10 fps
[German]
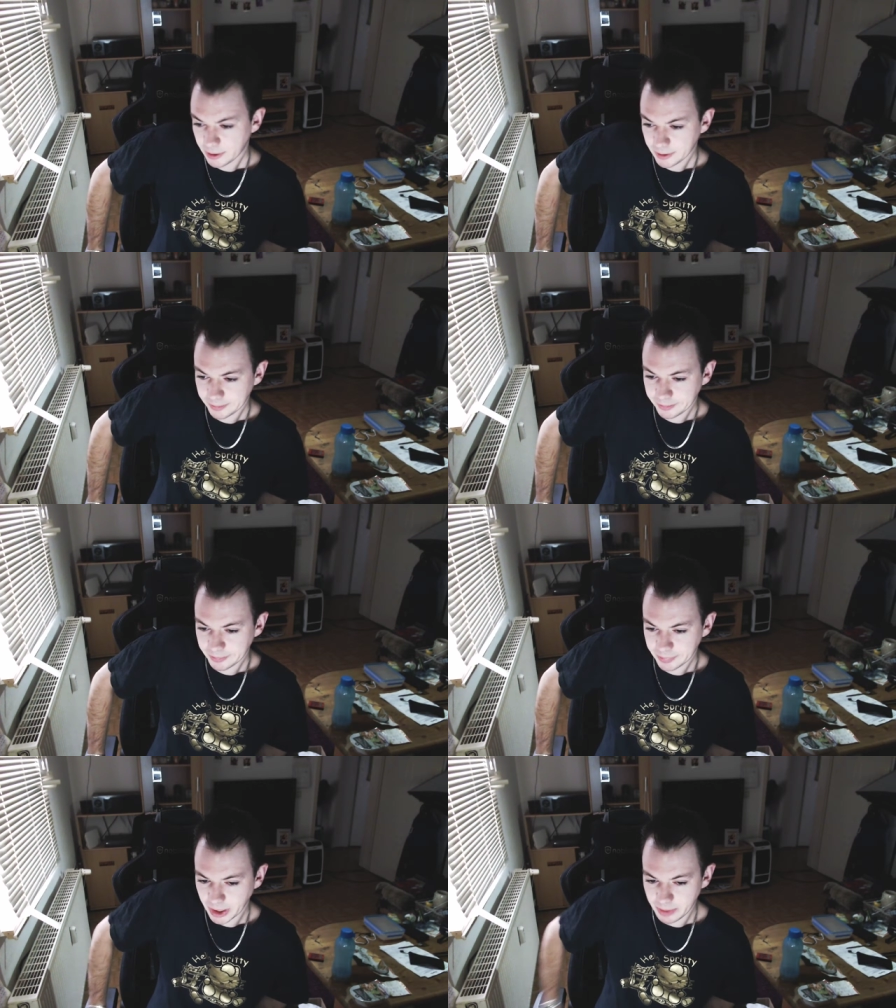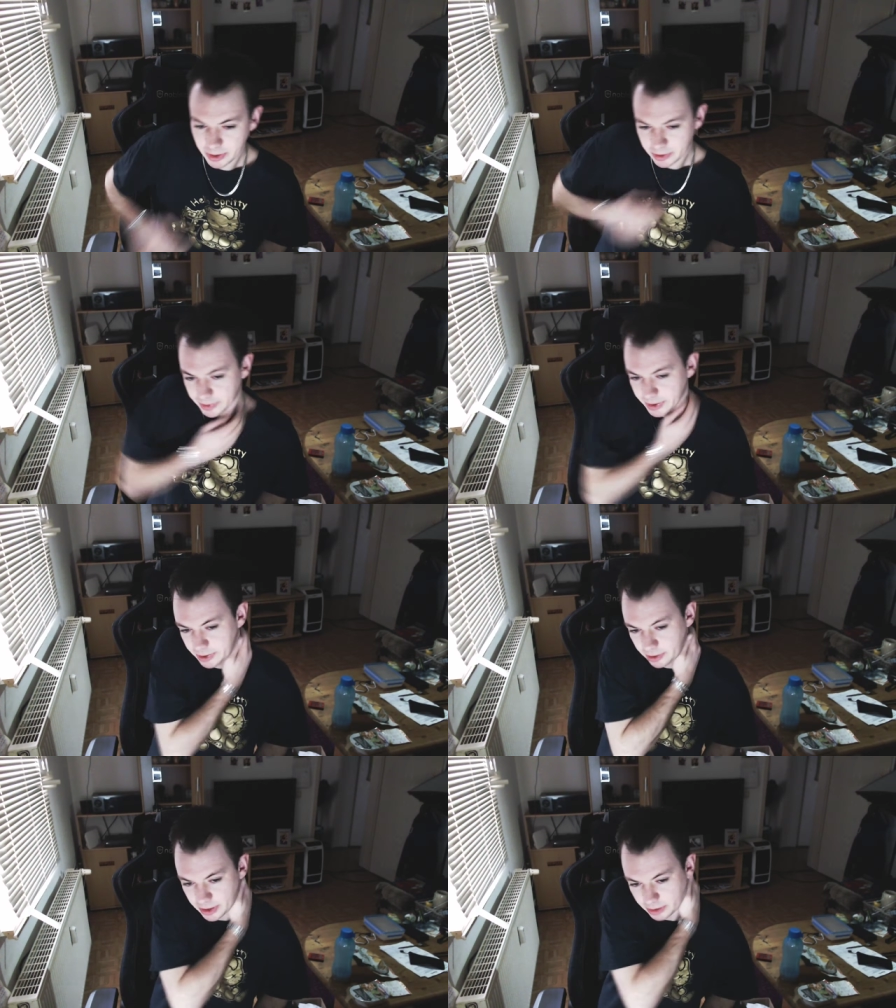Ähm,
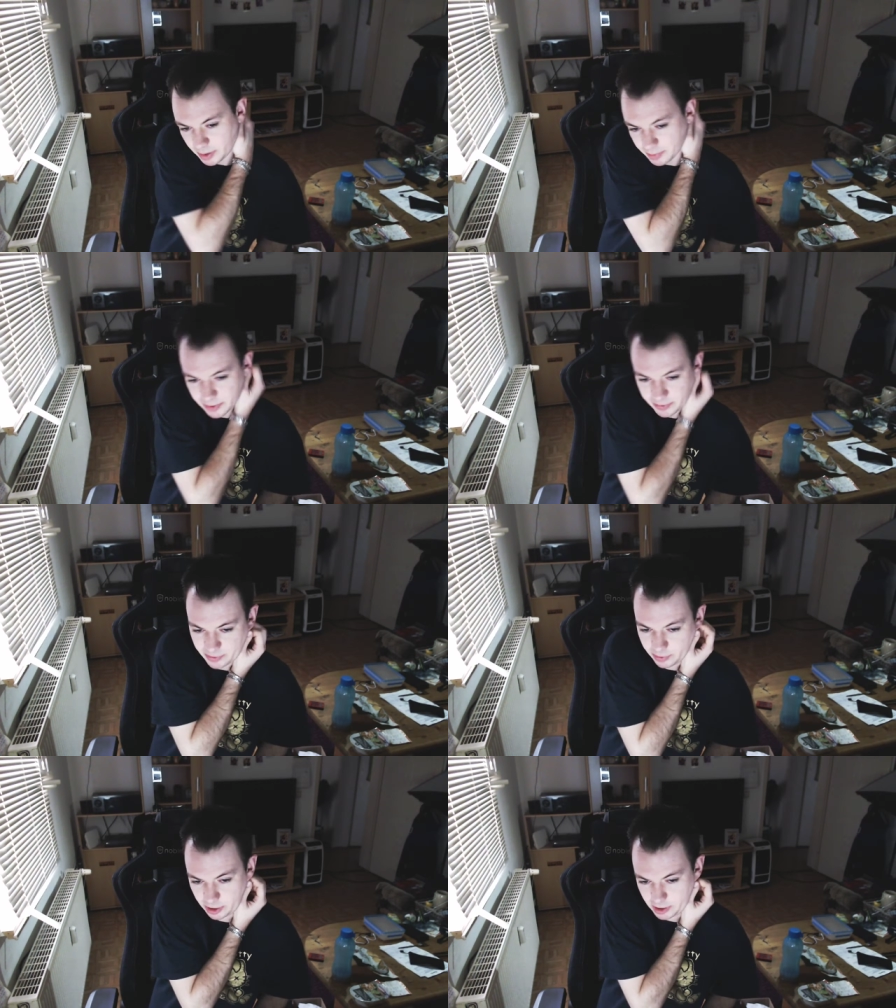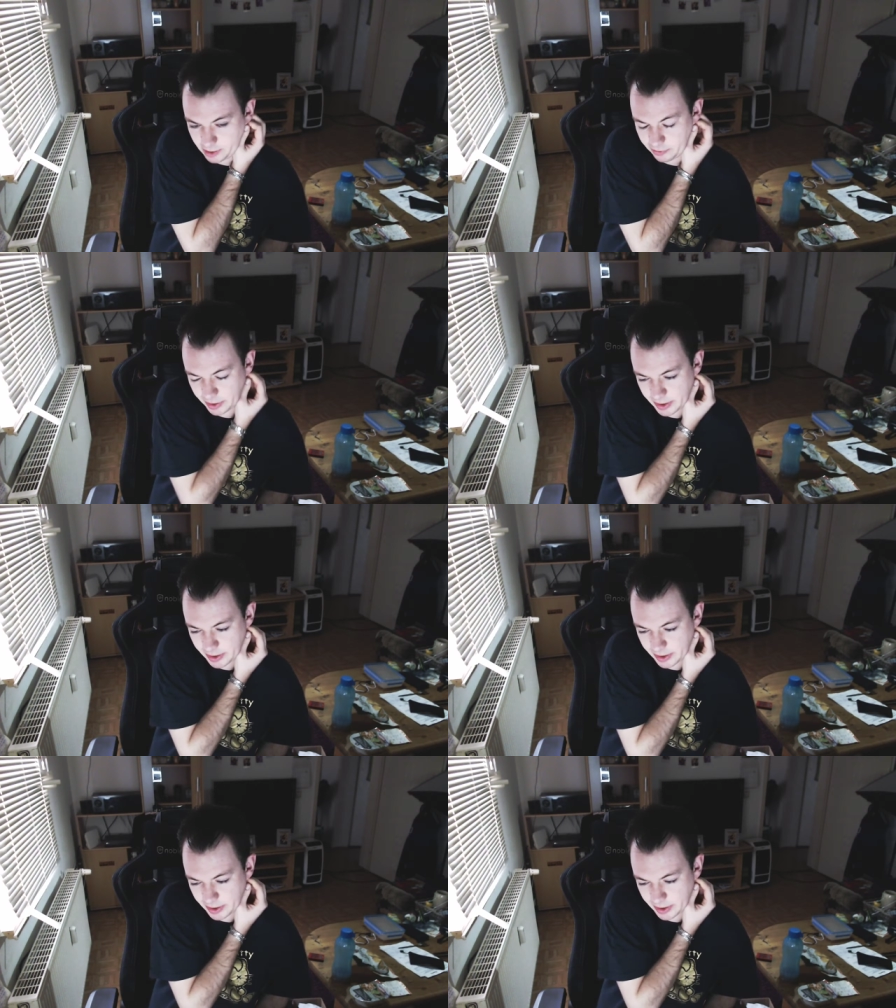Gaming-Content könnt ihr mal ein bisschen was vorschlagen.